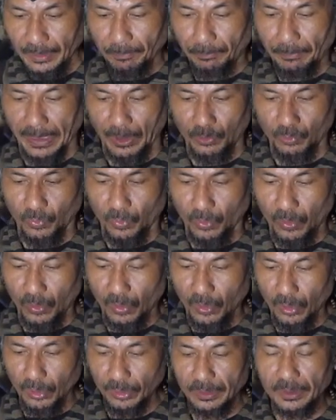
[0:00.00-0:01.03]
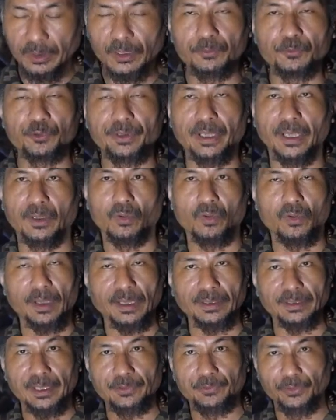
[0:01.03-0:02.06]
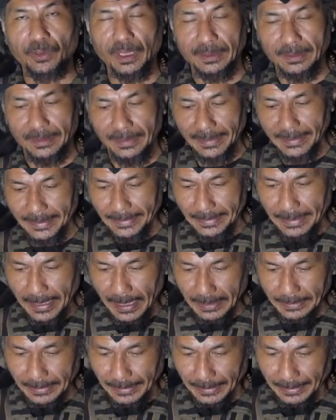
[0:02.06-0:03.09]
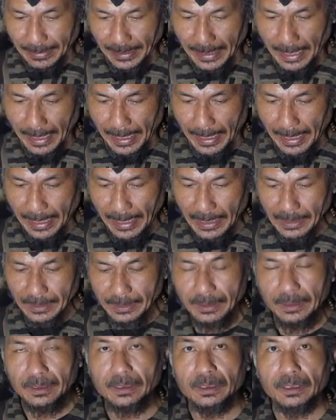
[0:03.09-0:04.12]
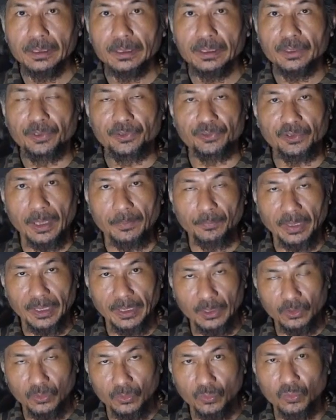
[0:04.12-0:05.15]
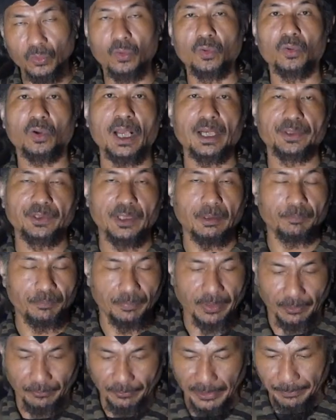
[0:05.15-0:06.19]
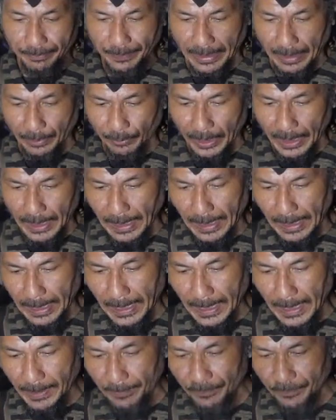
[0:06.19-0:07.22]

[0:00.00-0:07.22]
penurut, kemudian orangnya juga tidak tegaan, di samping itu orangnya berwibawa,